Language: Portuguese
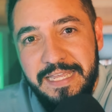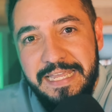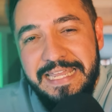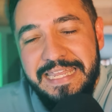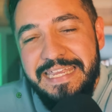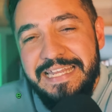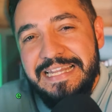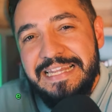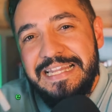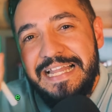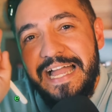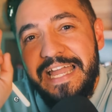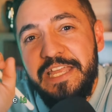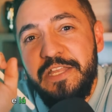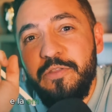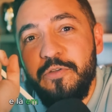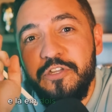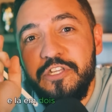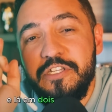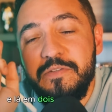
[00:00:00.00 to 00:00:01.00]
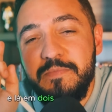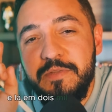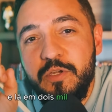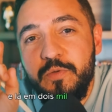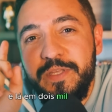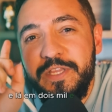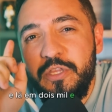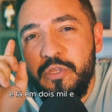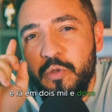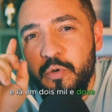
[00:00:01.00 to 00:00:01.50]
E lá em
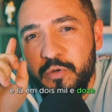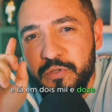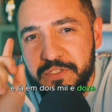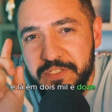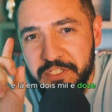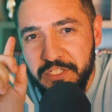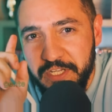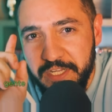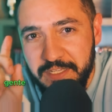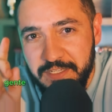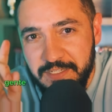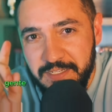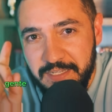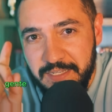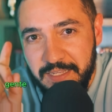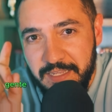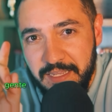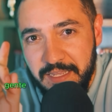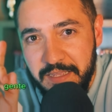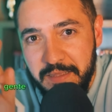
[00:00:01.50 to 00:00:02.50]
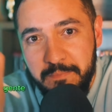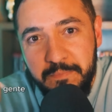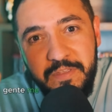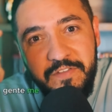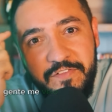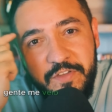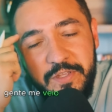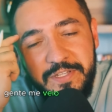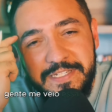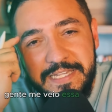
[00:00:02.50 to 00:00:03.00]
2012, gente, me
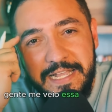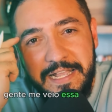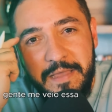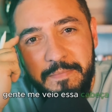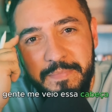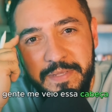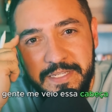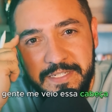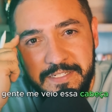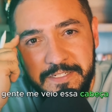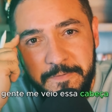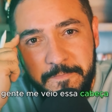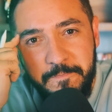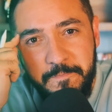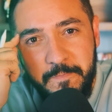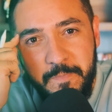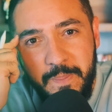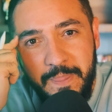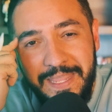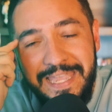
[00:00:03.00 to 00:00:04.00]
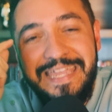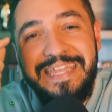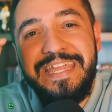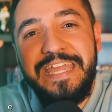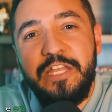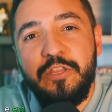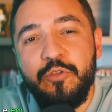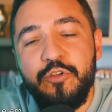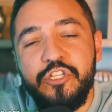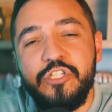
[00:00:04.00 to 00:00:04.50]
veio isso à cabeça e
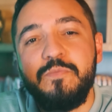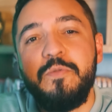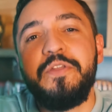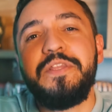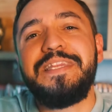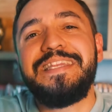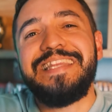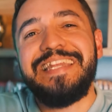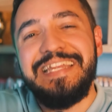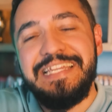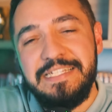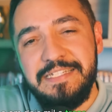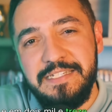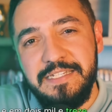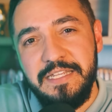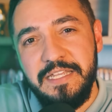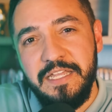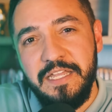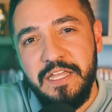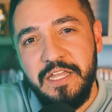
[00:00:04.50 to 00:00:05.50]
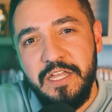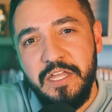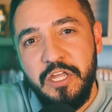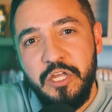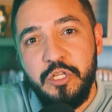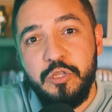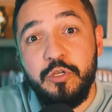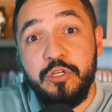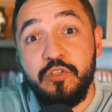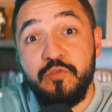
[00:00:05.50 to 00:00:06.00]
em 2013,
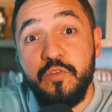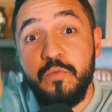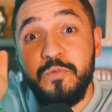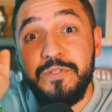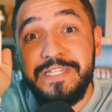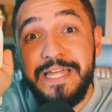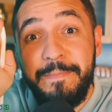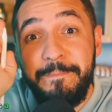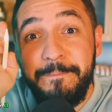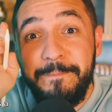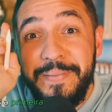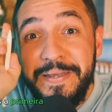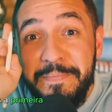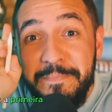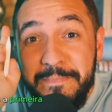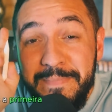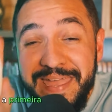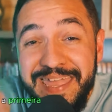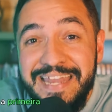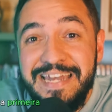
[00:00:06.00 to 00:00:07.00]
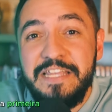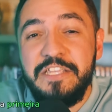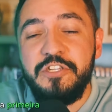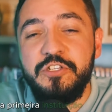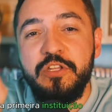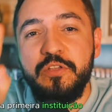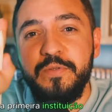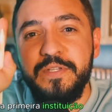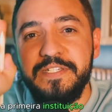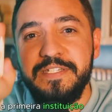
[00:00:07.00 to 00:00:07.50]
nós fomos a primeira
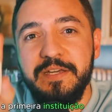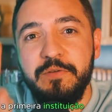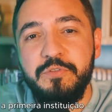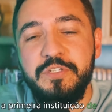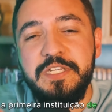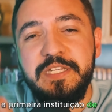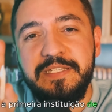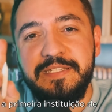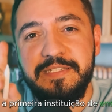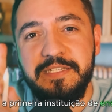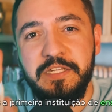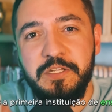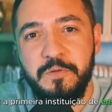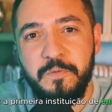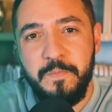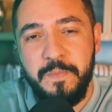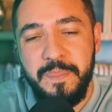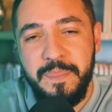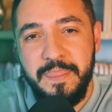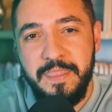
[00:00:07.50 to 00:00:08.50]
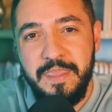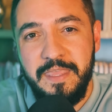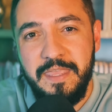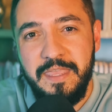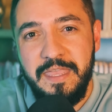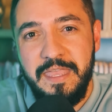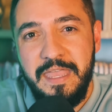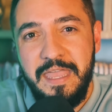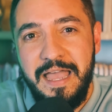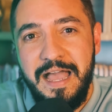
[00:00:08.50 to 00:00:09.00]
instituição de ensino
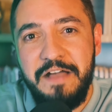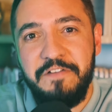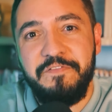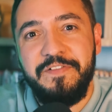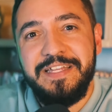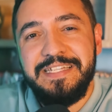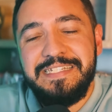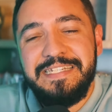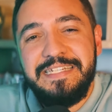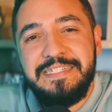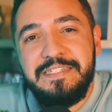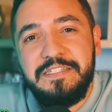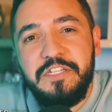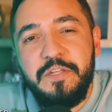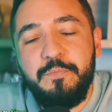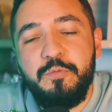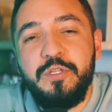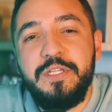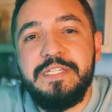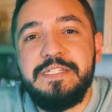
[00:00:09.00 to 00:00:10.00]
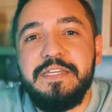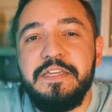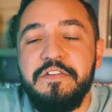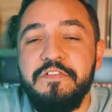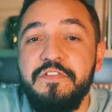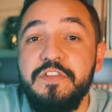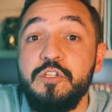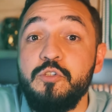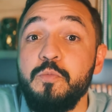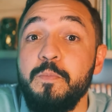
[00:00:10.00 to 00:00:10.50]
a fazer esse tipo de
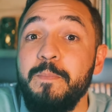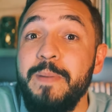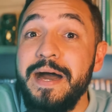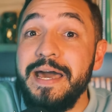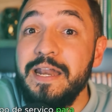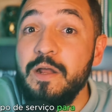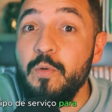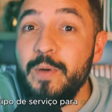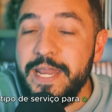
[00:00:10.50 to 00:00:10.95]
serviço para o